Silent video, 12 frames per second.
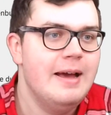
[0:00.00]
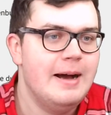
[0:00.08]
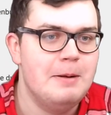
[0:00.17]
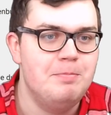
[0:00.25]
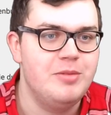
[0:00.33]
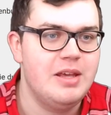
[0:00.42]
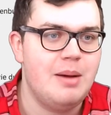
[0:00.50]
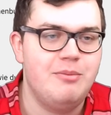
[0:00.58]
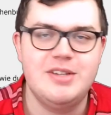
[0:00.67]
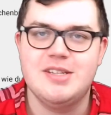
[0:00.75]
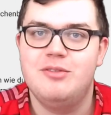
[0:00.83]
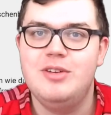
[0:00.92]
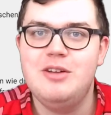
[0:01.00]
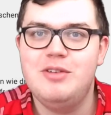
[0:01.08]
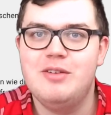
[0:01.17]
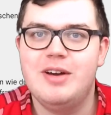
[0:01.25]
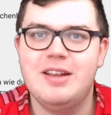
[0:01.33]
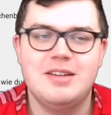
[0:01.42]
Ähm, ich habe, wie gesagt, viele,
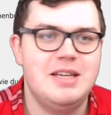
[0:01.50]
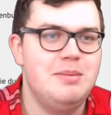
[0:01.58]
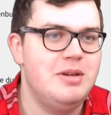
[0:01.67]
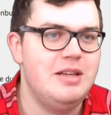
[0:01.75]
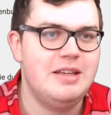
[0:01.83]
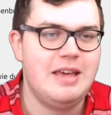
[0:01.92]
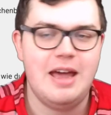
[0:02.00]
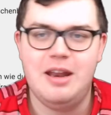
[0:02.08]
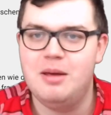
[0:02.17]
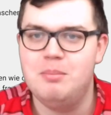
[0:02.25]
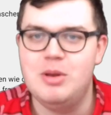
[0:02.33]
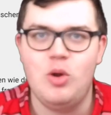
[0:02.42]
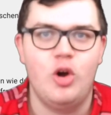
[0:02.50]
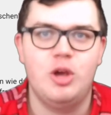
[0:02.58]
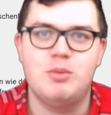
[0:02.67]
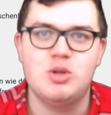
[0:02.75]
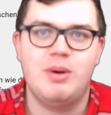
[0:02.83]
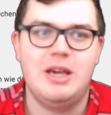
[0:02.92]
viele weitere Themen, die ich gerne mit euch
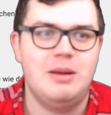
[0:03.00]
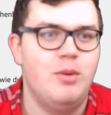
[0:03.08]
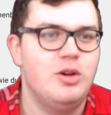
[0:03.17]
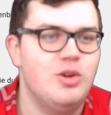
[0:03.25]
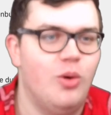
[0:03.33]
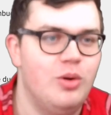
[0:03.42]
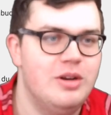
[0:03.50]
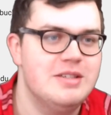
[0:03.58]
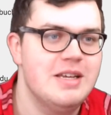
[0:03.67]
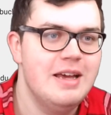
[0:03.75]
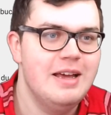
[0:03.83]
besprechen möchte und